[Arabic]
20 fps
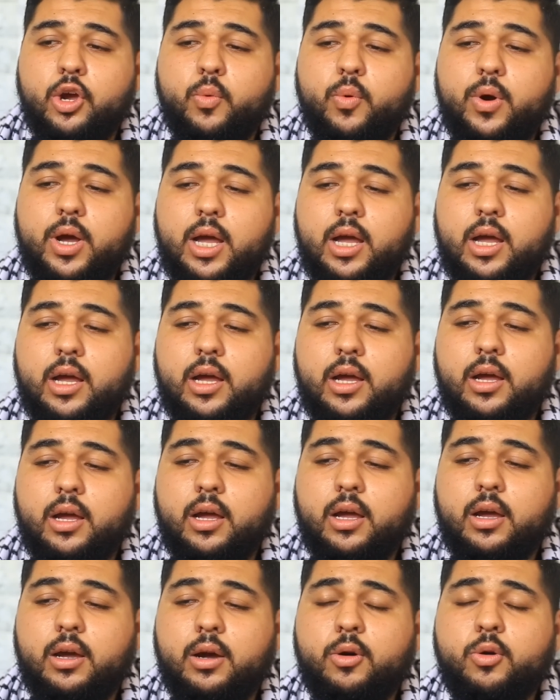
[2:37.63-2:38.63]

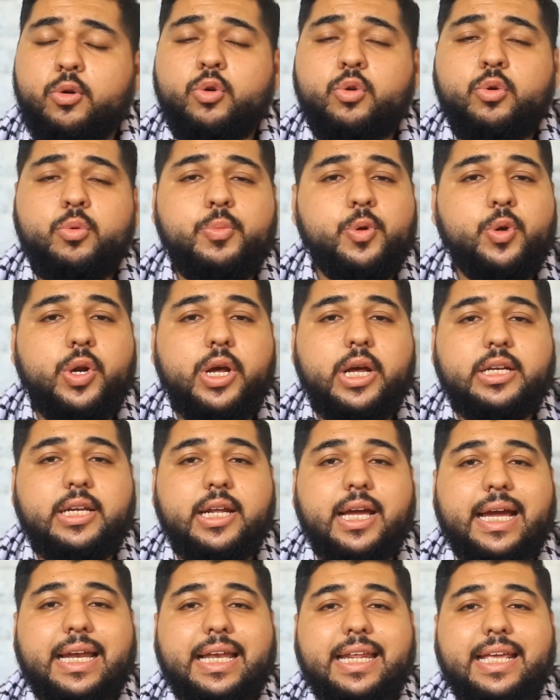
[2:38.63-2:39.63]
وقلوبنا
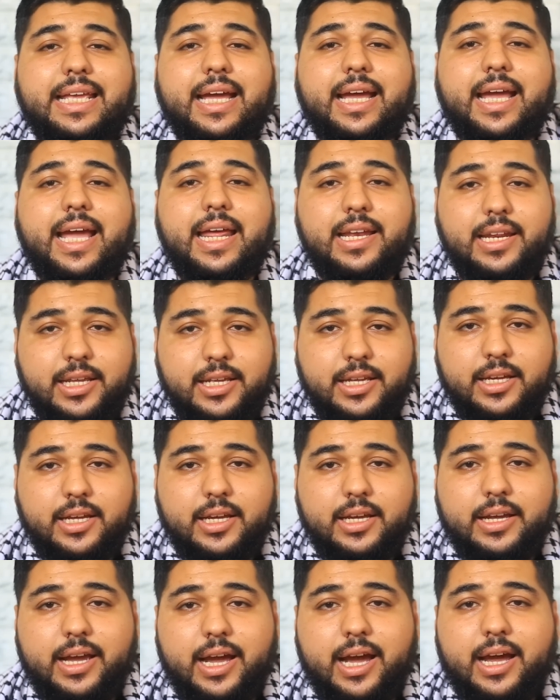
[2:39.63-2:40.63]
تغلي غلي
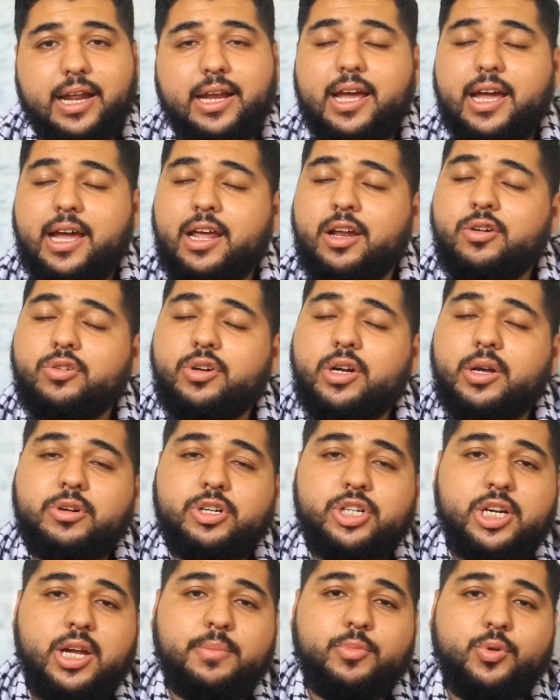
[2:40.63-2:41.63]
على أهلنا
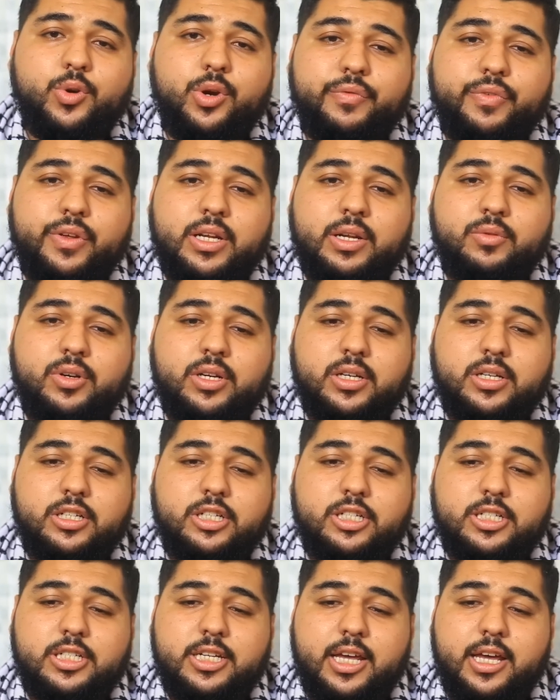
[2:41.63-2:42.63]
وشعبنا في دولة
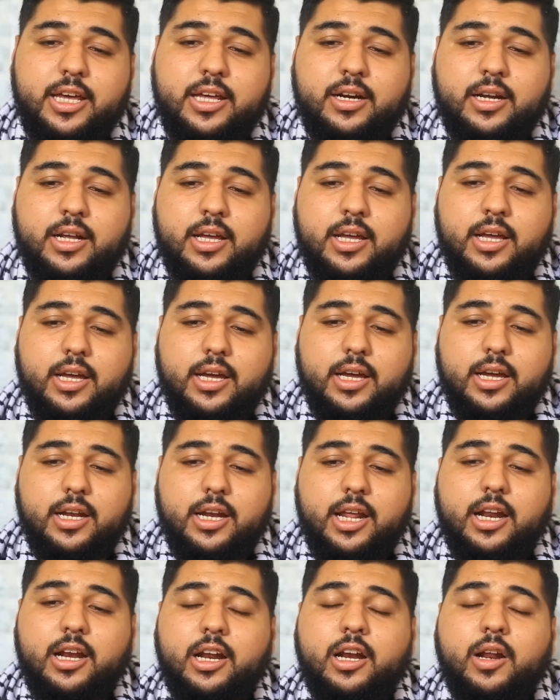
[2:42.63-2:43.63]
الجزائر
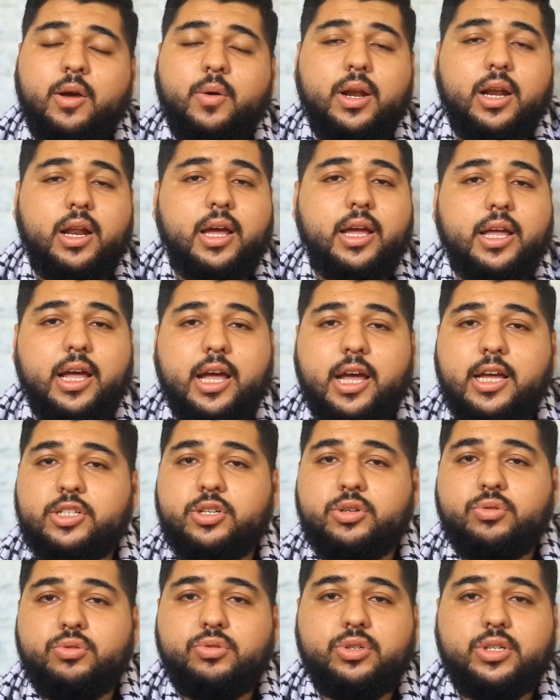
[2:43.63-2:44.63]
لأننا والله
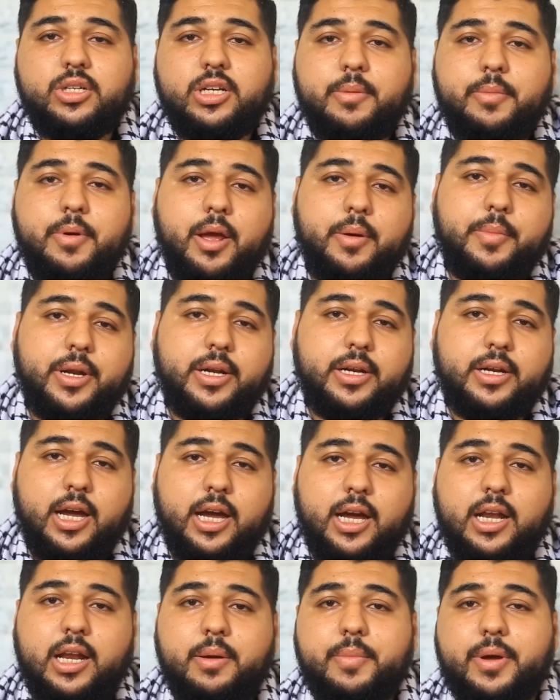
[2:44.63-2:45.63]
حزنون تماما
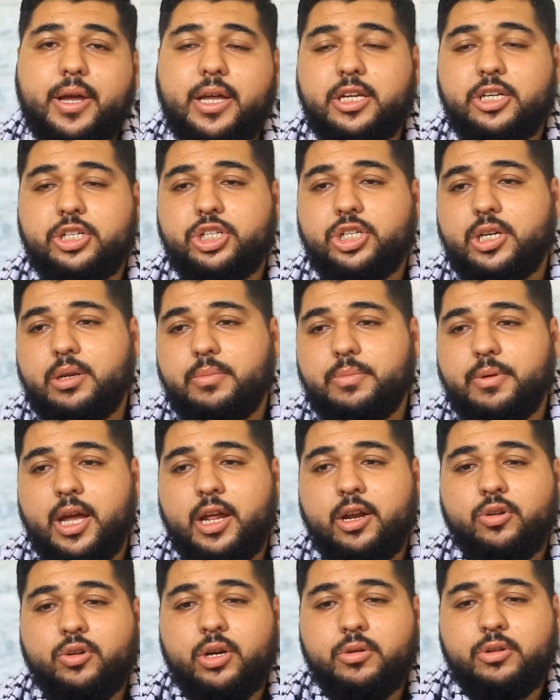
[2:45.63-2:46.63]
على ما يجري
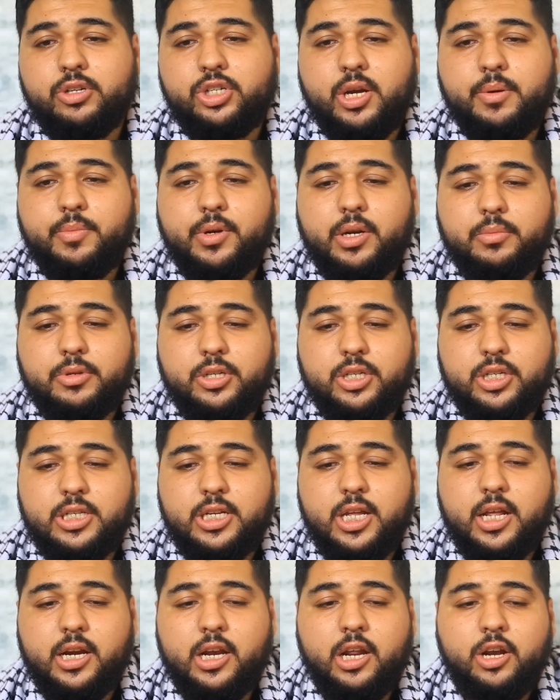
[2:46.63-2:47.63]
بأهلنا وشعبنا
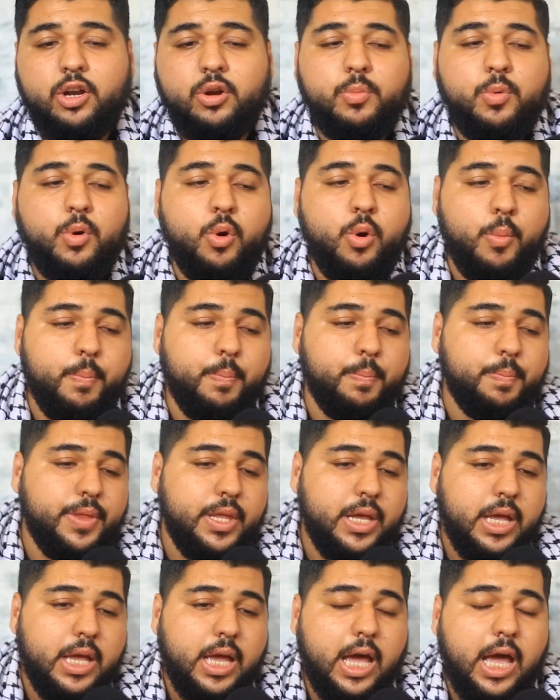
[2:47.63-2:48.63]
بالجزائر لأنهم هم
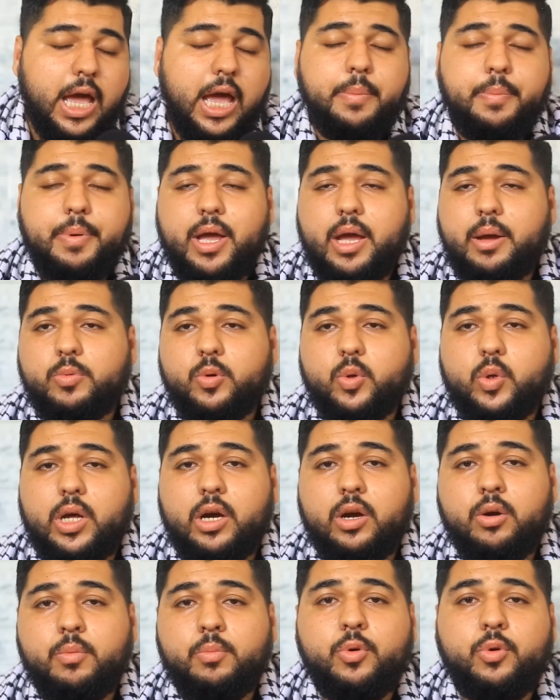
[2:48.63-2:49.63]

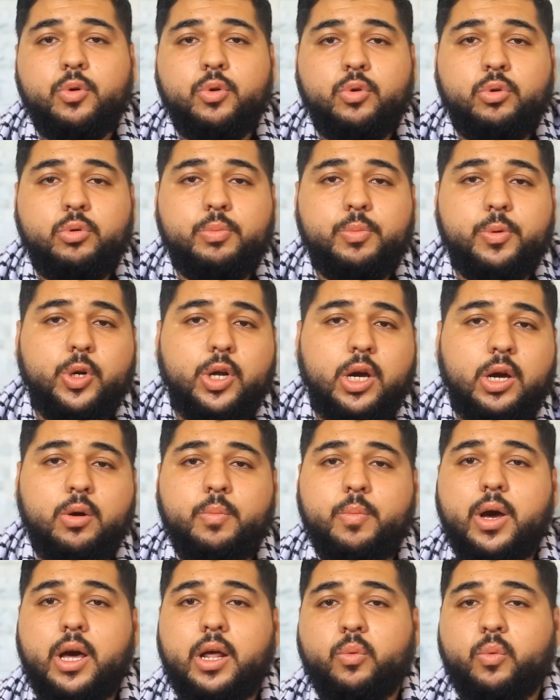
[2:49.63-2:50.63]
أحبابنا هم قلوبنا
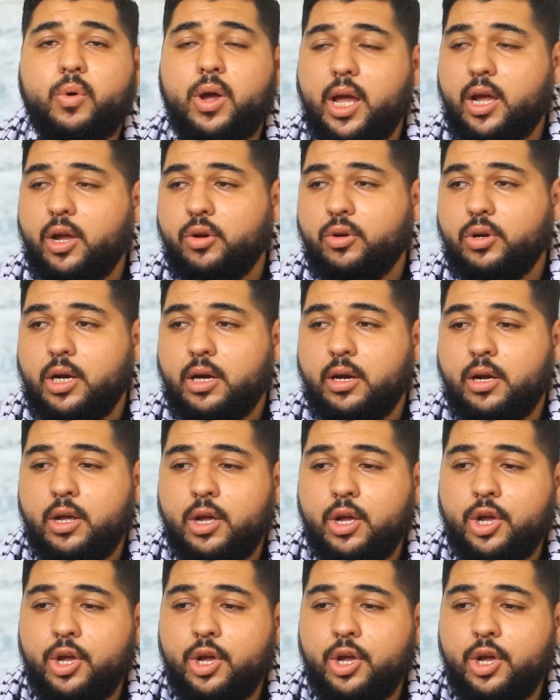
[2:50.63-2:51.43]
هم أرواحنا